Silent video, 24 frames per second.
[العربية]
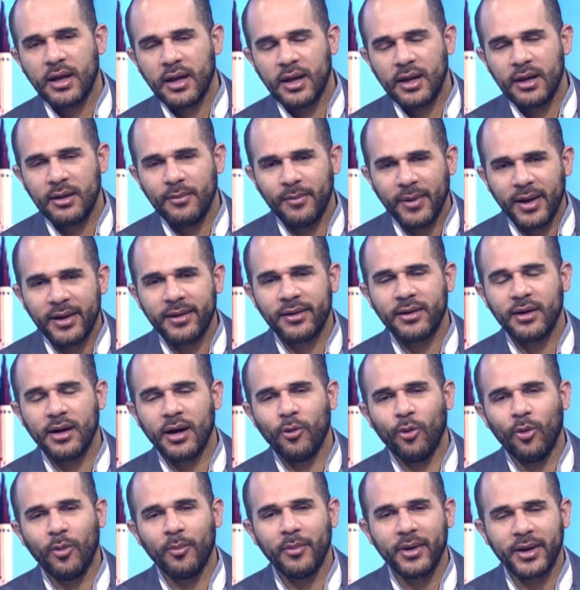المرء
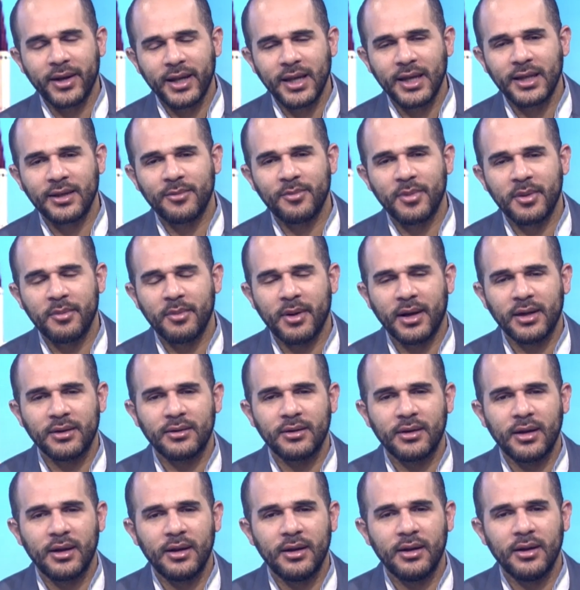أو المريض ببعض
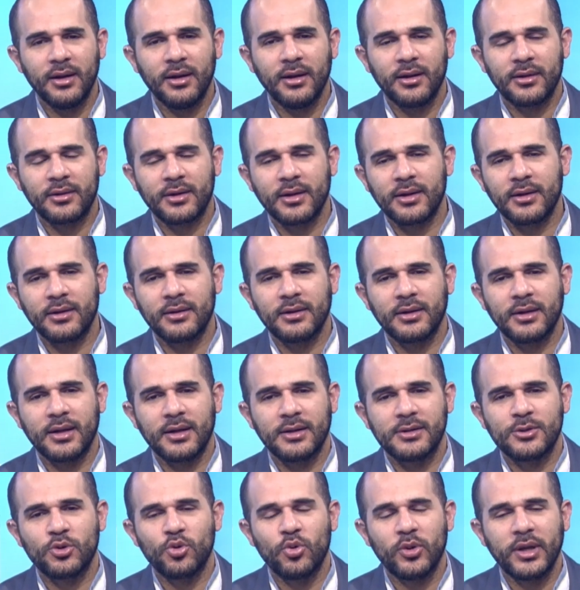
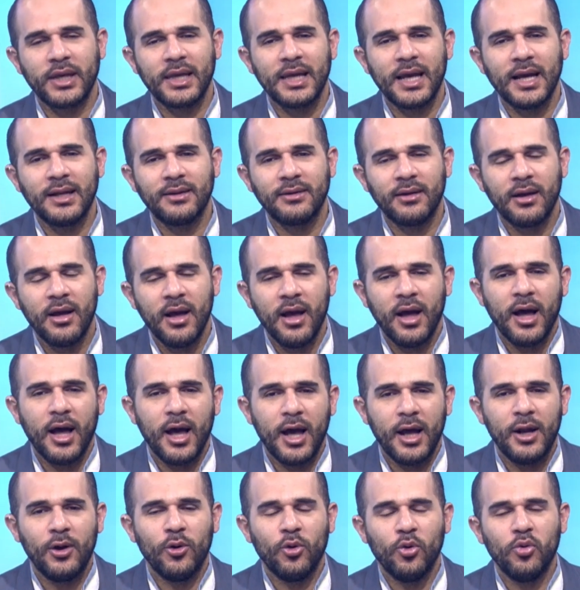السلوكيات
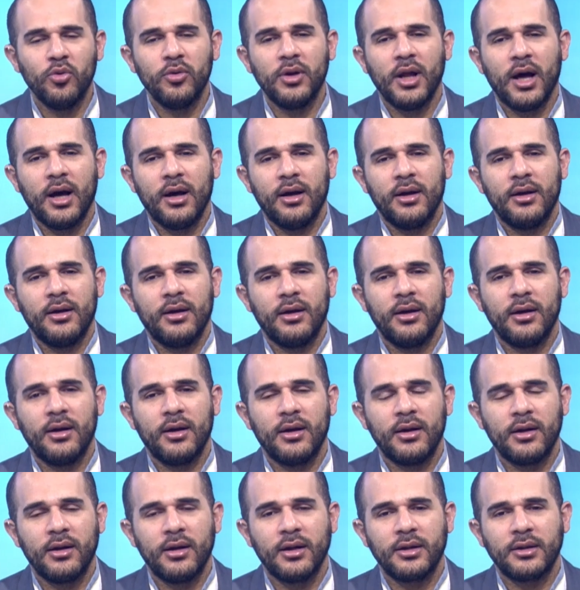الأولى
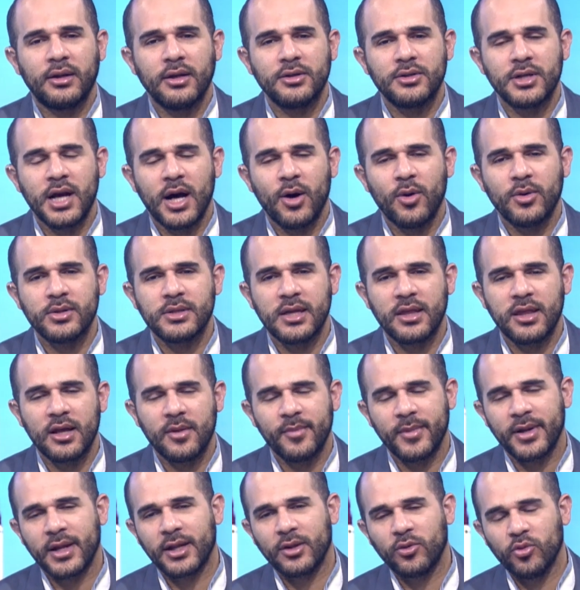آه، لتجاوز هذا
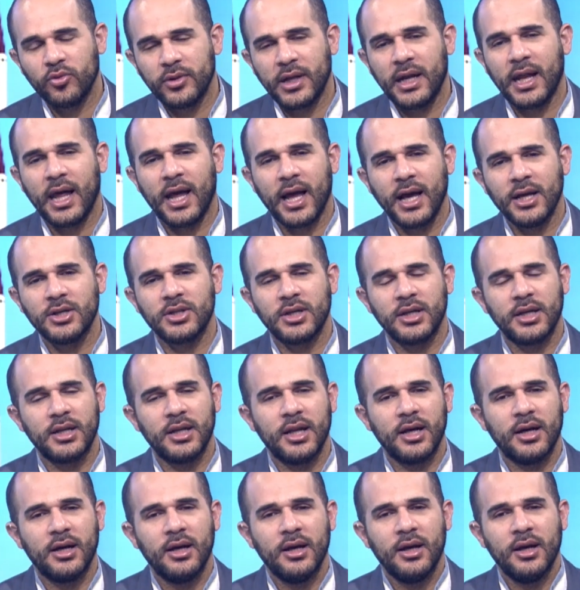المرض دون الحاجة
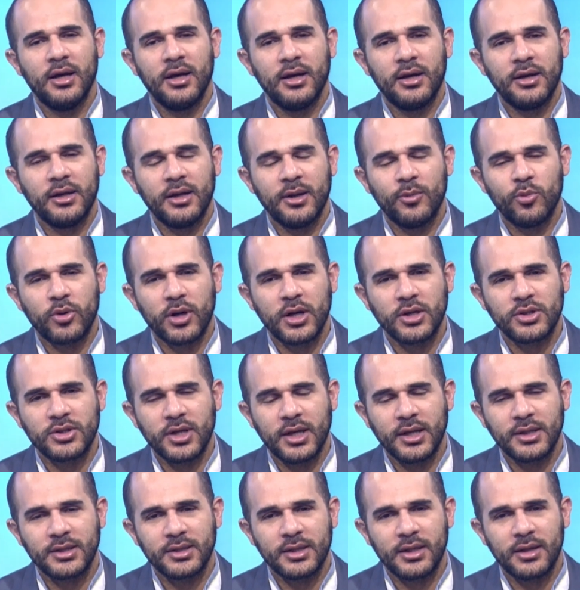إلى إلى
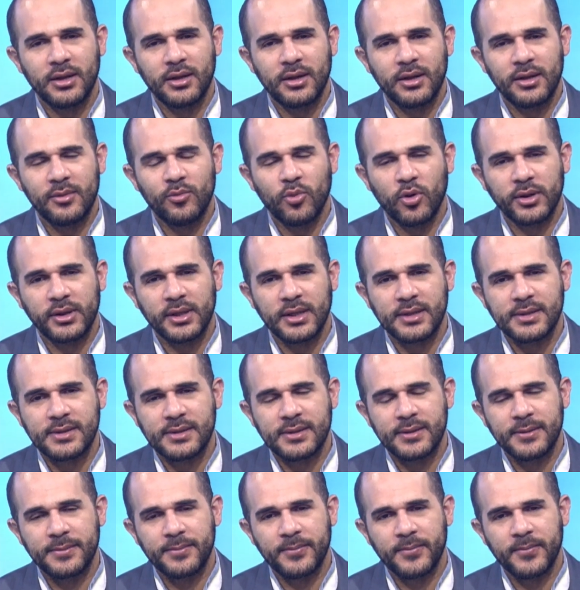مراجعة
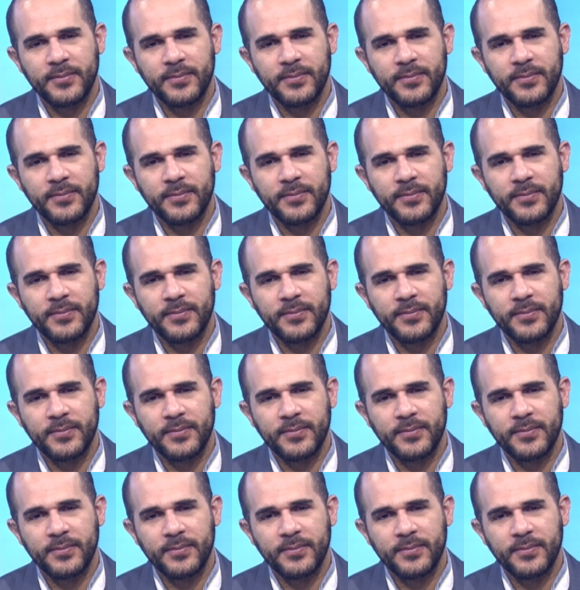المختص؟